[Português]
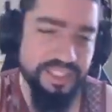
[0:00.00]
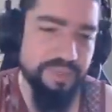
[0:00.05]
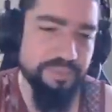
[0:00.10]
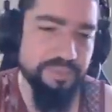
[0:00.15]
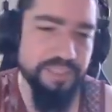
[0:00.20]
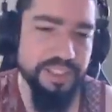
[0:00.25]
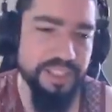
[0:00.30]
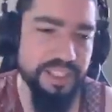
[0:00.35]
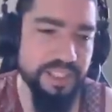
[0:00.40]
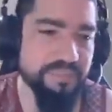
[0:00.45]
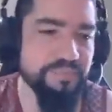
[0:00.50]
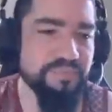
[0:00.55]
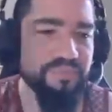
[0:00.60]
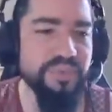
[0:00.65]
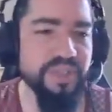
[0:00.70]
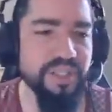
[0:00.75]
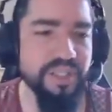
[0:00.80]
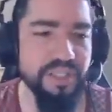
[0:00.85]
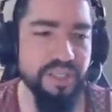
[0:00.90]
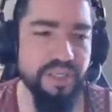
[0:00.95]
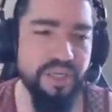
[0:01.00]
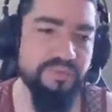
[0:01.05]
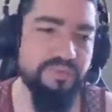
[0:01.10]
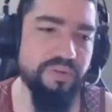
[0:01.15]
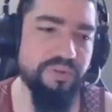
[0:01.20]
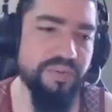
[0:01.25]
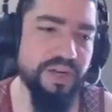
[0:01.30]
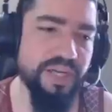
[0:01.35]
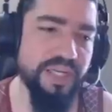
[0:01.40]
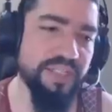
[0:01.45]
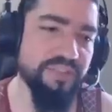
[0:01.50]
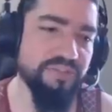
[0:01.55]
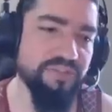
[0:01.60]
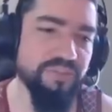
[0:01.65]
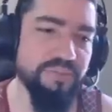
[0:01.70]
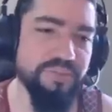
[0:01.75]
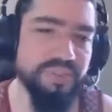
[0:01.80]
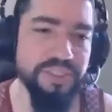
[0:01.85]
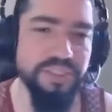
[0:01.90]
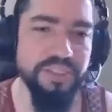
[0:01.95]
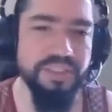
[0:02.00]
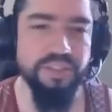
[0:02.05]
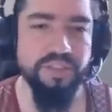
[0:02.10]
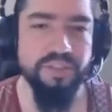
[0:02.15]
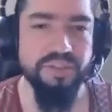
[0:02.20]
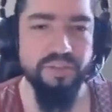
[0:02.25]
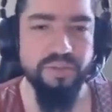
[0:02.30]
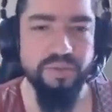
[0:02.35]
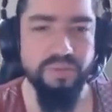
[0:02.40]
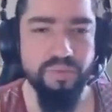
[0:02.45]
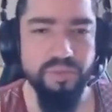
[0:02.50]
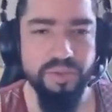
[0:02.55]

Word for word: amanhã, eu vou falar sobre o